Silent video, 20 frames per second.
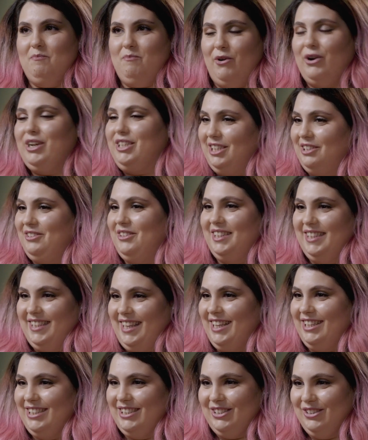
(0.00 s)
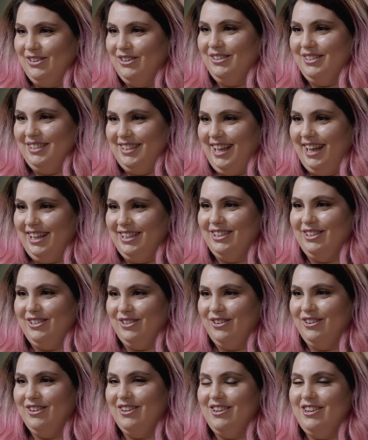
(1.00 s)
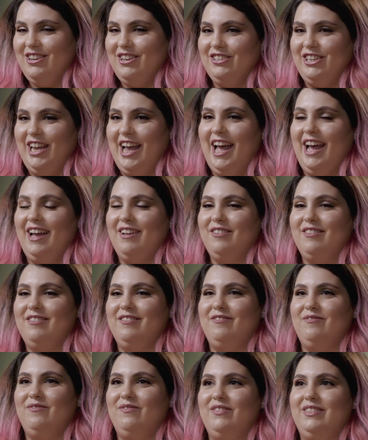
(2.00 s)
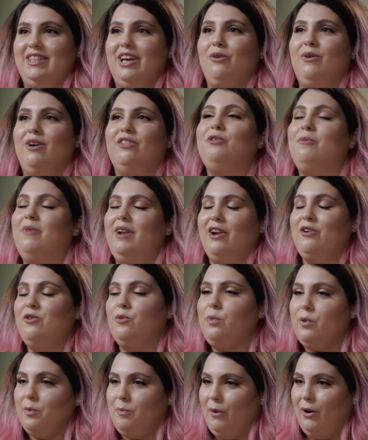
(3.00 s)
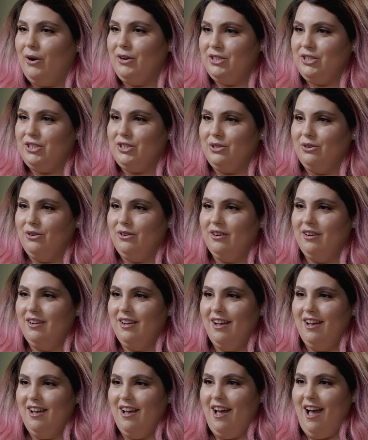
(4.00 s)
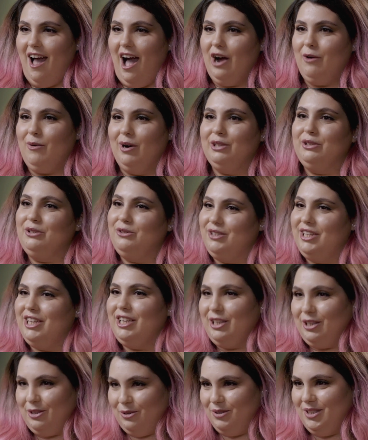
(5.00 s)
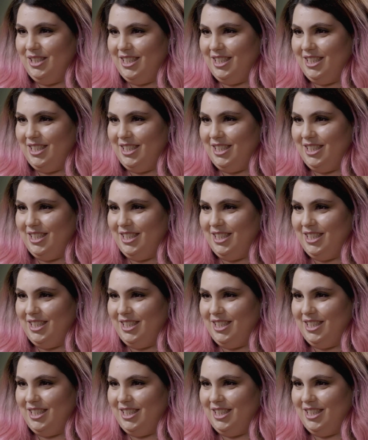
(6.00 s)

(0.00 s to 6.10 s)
però è stato intenso, tanto. Cioè, da quando me l'hanno proposto a quando ho detto